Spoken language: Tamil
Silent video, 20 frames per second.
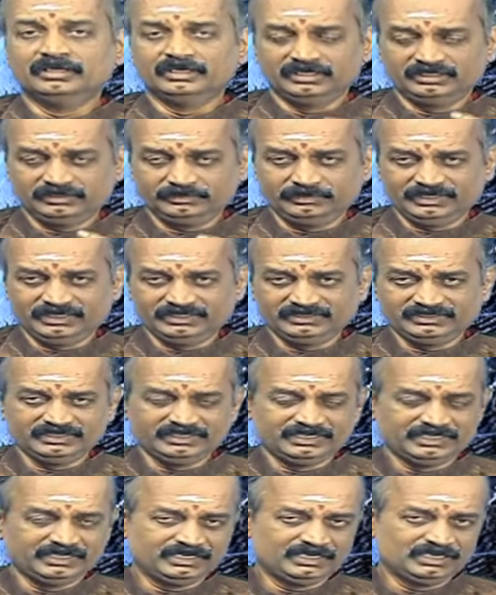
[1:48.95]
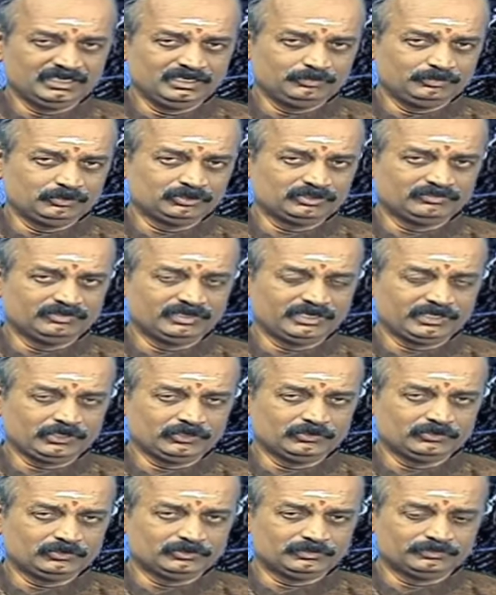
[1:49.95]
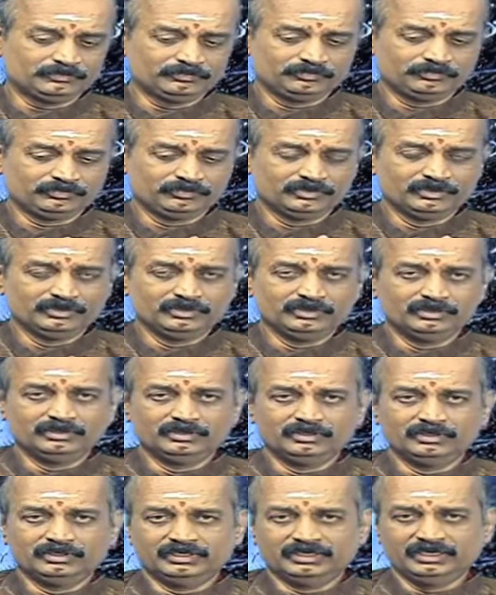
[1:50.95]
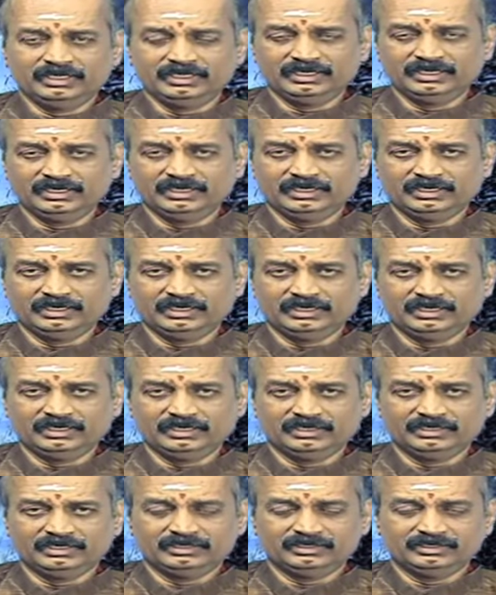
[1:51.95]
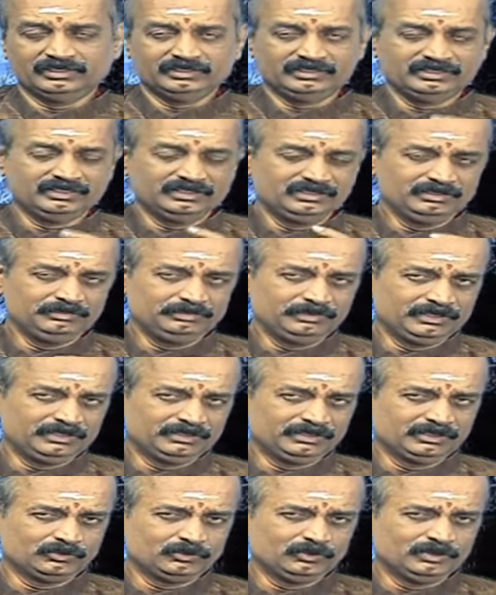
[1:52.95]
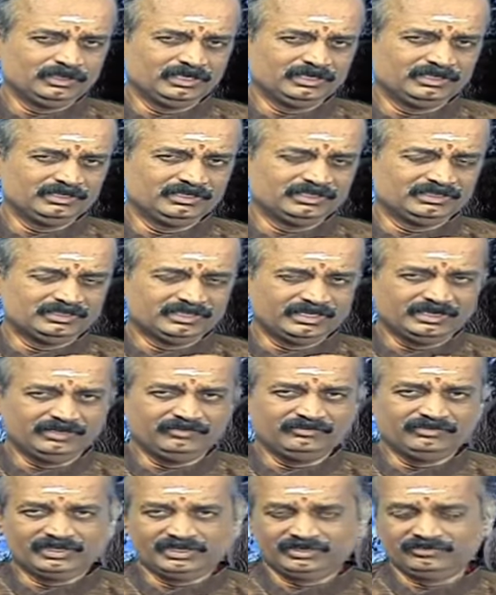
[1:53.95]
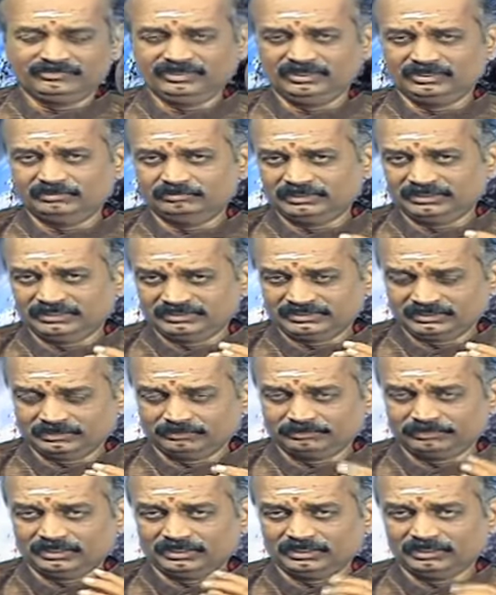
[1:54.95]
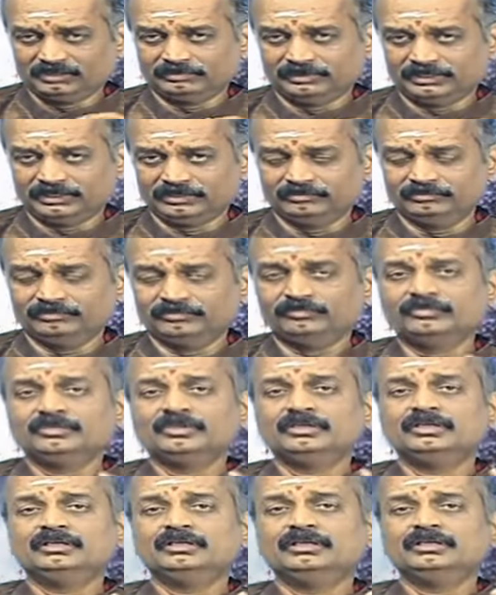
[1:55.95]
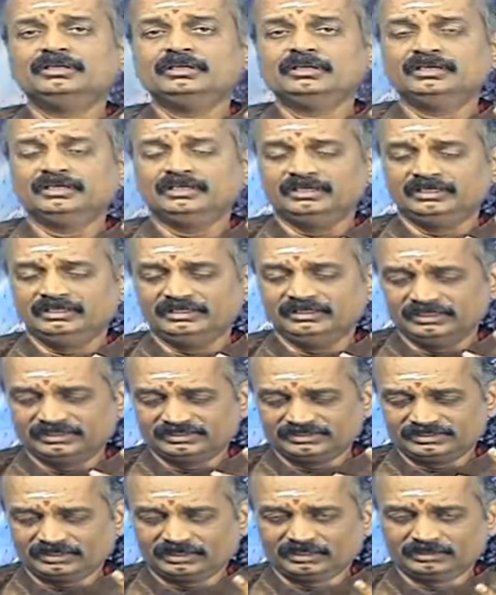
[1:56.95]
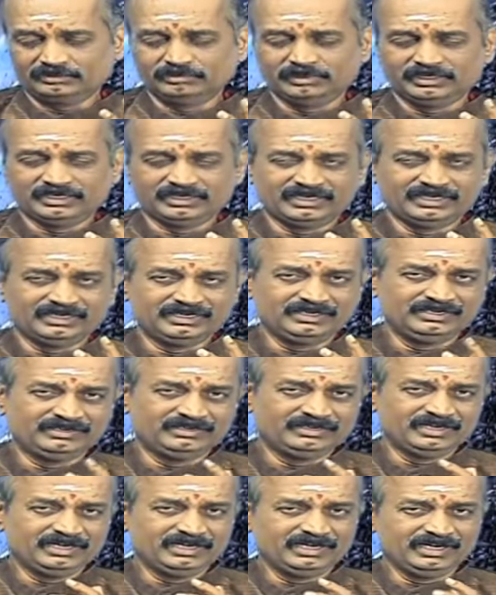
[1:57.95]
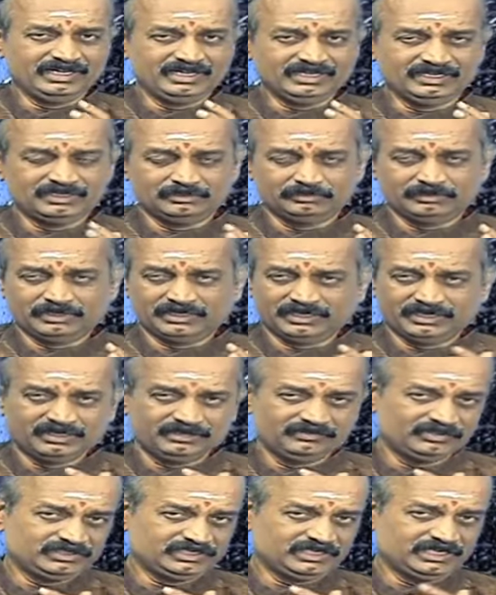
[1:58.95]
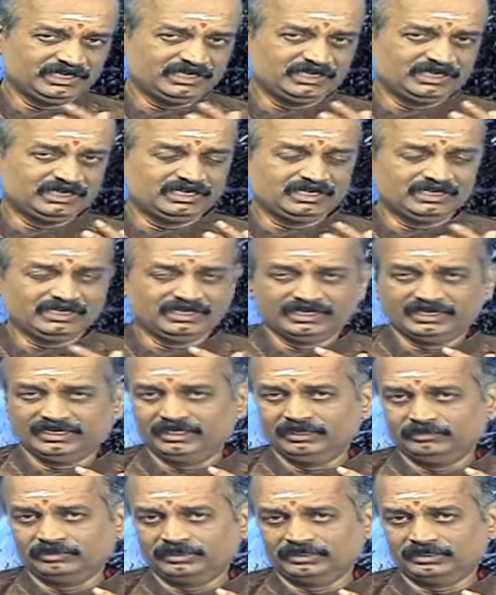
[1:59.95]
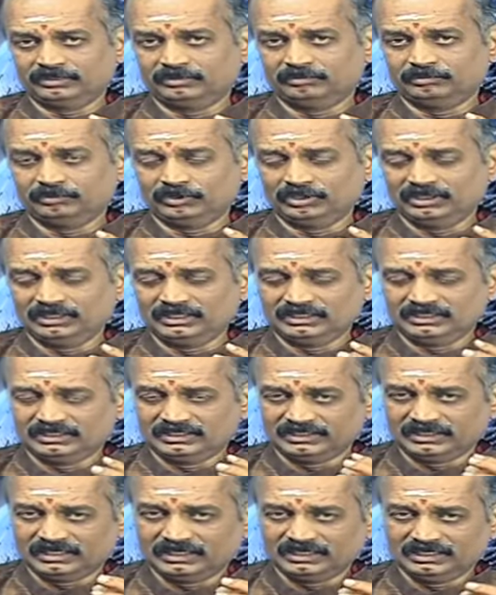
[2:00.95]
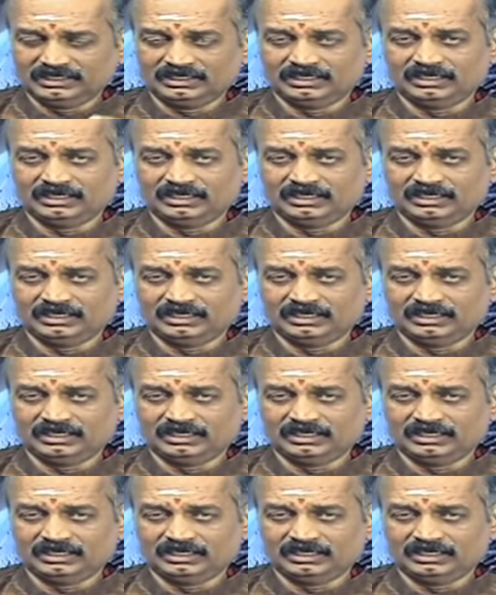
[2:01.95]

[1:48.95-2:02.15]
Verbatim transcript: ரிஷபராசி நேர்களை பொறுத்த வரைக்கும் நீங்கள் எதிர்பார்த்து கொண்டிருந்த தன வரவு என்பது சிறப்பாக அமையும் இந்த ஸ்டாக் மார்க்கெட்டு ட்ரேடிங் இந்த மாதிரியான விஷயங்கள்லாம் நீங்கள் ஈடுபட்டிருக்கும் போது அதில் நல்ல